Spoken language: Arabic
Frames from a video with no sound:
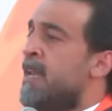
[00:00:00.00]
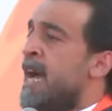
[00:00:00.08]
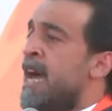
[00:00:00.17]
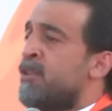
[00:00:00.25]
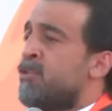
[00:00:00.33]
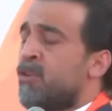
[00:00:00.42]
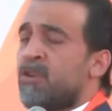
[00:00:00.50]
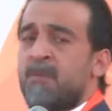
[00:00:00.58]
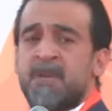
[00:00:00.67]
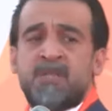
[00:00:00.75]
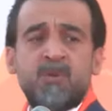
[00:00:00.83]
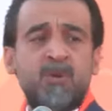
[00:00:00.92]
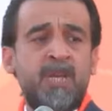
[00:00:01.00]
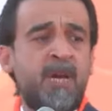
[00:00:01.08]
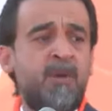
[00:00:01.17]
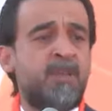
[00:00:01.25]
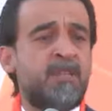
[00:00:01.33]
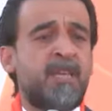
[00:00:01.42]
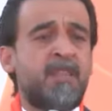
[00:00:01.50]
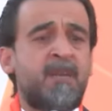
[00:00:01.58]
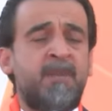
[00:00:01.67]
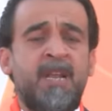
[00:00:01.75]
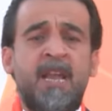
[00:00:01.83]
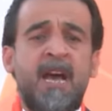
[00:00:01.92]
لا نترك المسؤولية
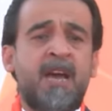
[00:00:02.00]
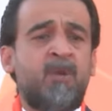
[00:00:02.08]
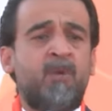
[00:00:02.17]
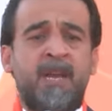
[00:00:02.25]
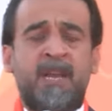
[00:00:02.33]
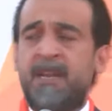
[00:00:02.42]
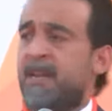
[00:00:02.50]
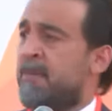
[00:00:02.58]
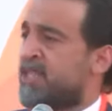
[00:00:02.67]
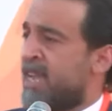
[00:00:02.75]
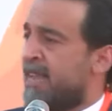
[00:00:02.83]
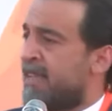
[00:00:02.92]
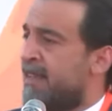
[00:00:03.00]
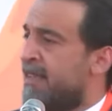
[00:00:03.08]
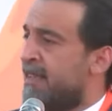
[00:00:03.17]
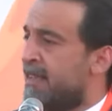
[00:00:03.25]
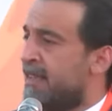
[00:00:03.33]
وننتظر من الآخر هو يحل لنا مشاكلنا